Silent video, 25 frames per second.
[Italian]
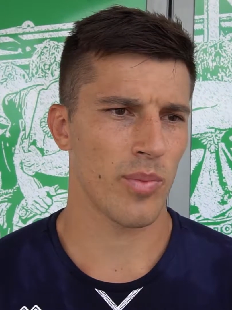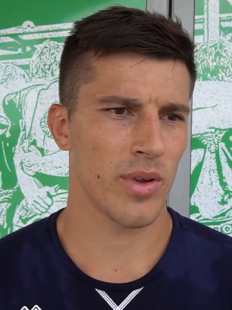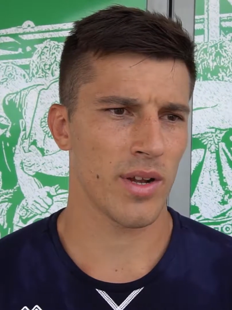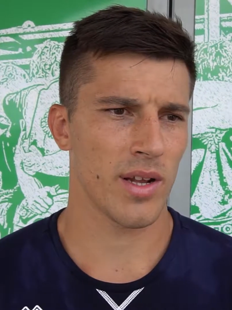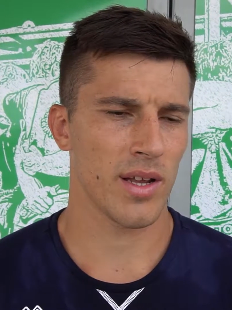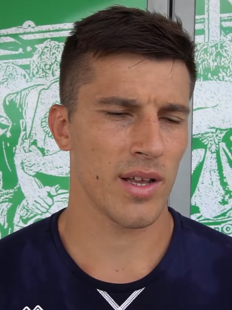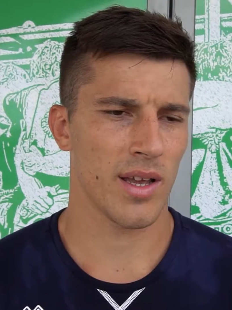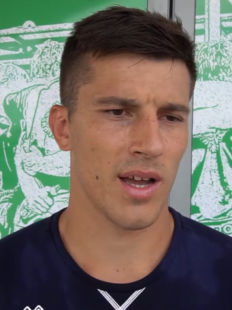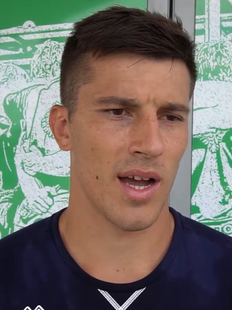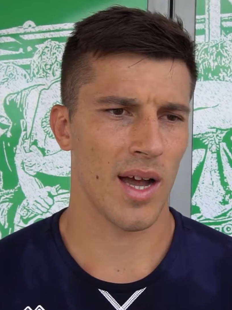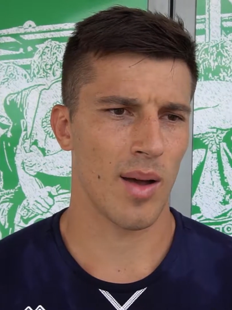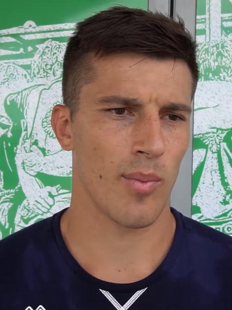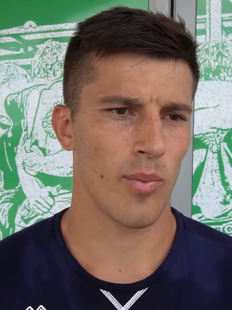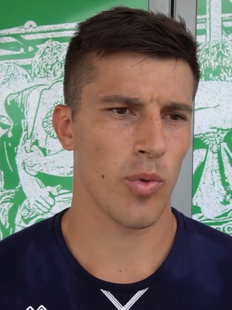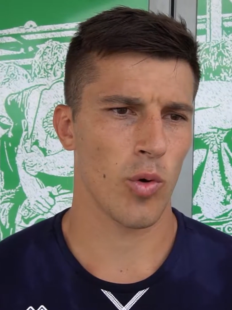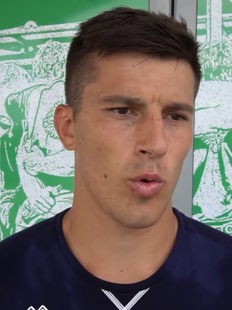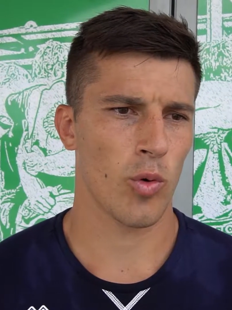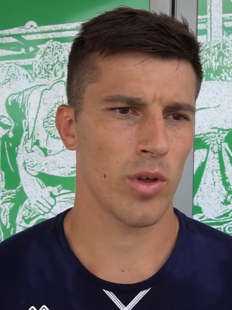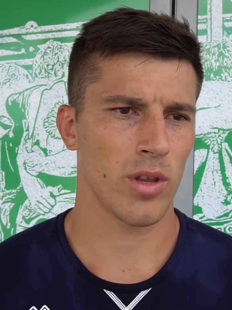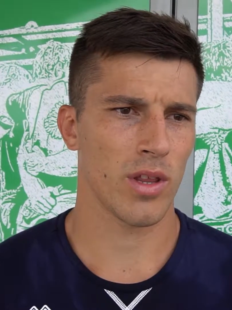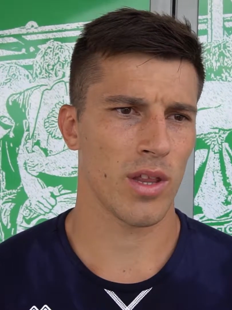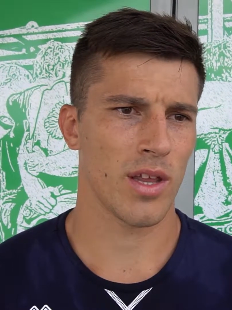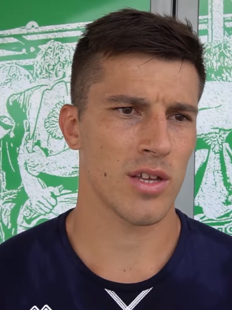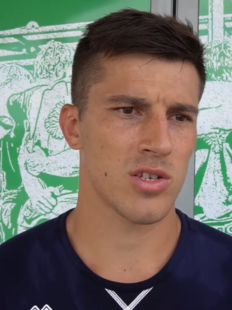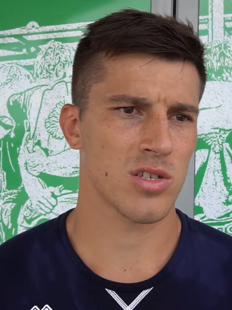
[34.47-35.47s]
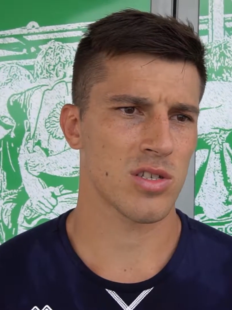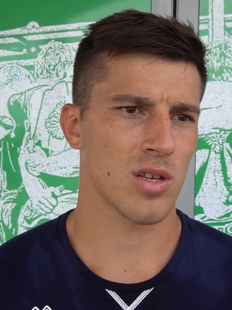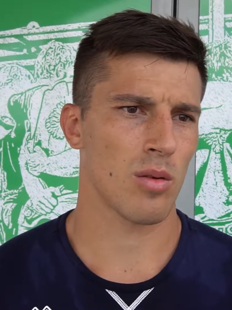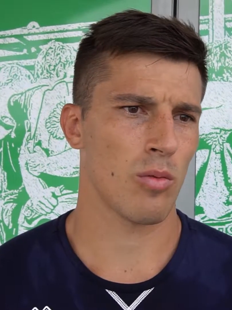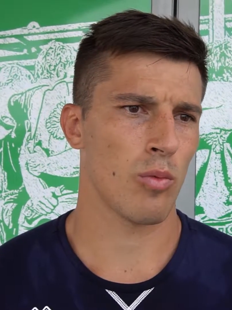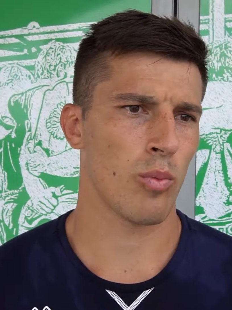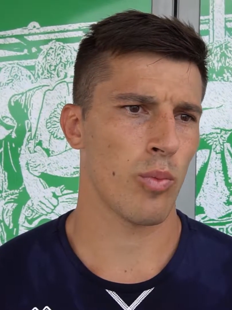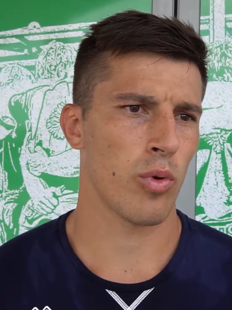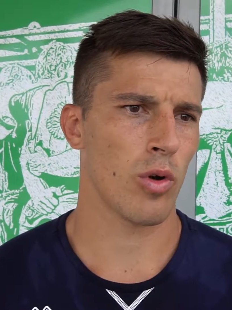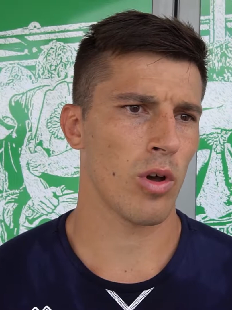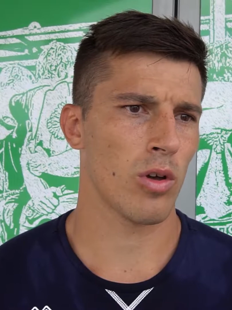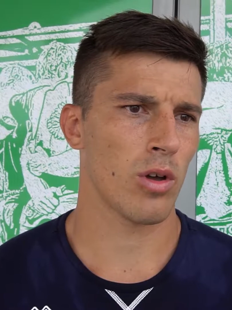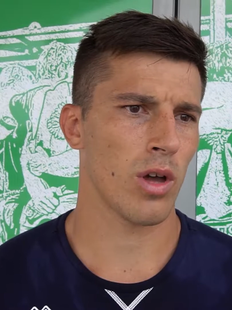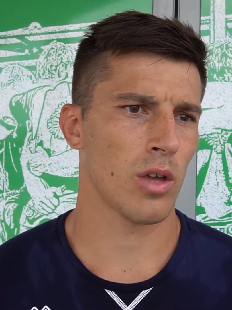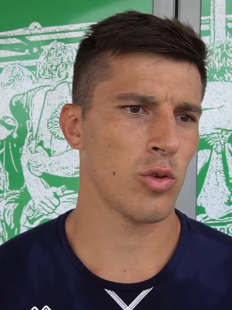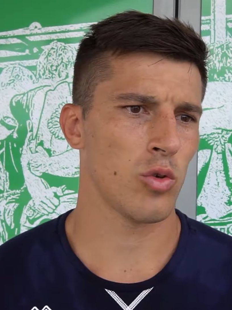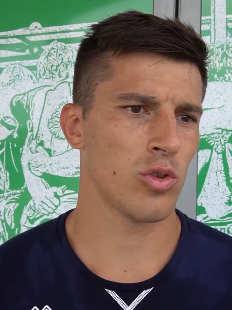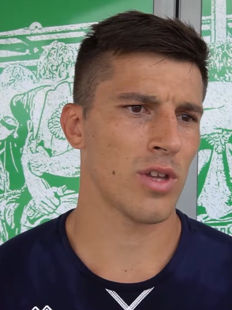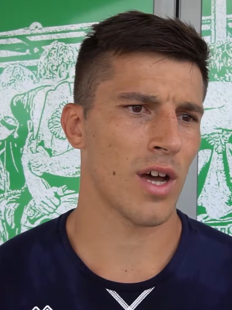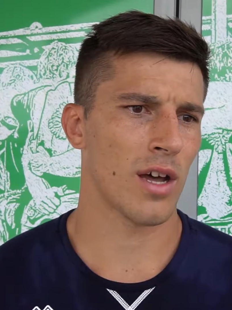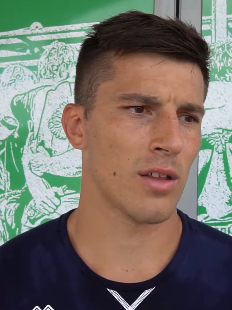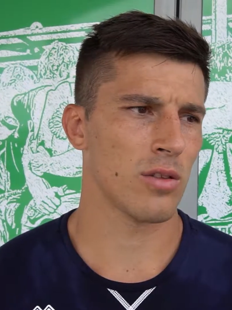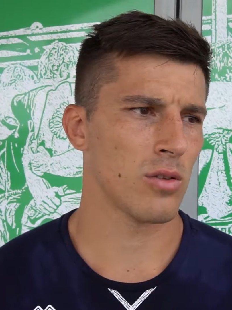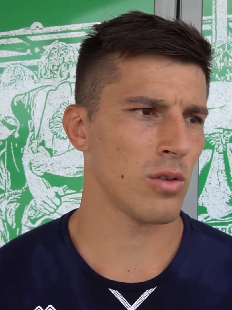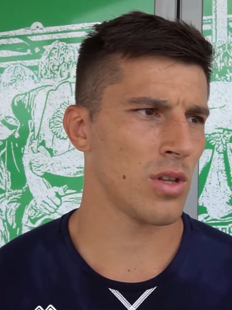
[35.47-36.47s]
per, il campo, quindi adesso stiamo un po'
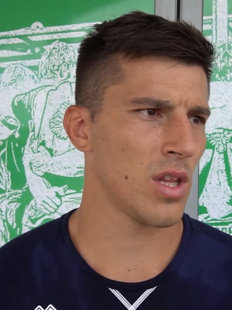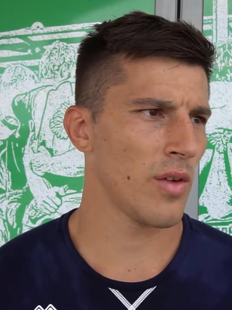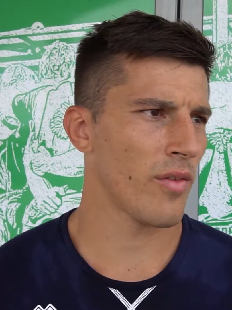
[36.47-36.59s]
aiutando i